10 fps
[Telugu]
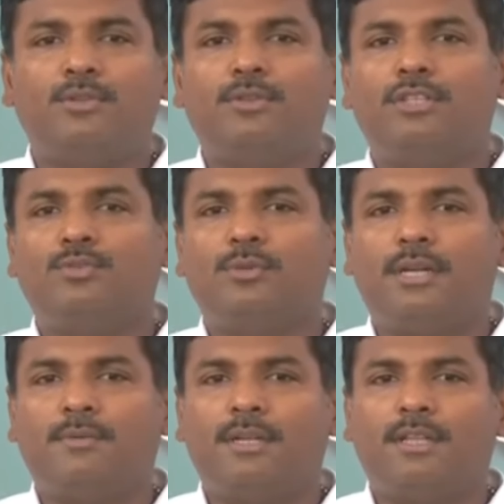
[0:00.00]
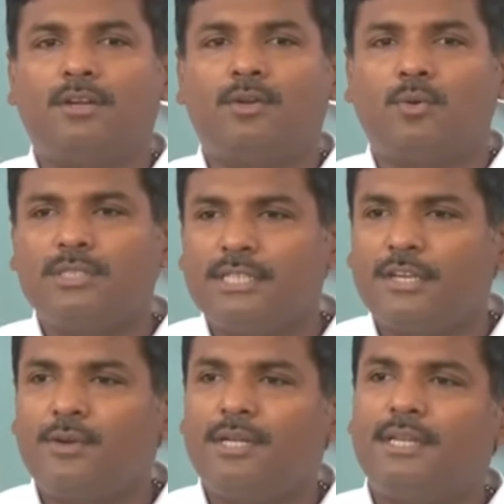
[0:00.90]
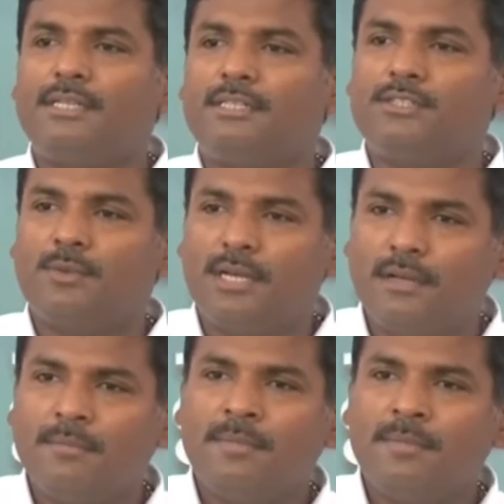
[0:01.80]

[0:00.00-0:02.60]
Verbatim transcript: ప్రభుత్వం తీసుకున్నటువంటి దాంట్లో కొన్ని సెక్యూరిటీ రీజన్స్ వల్ల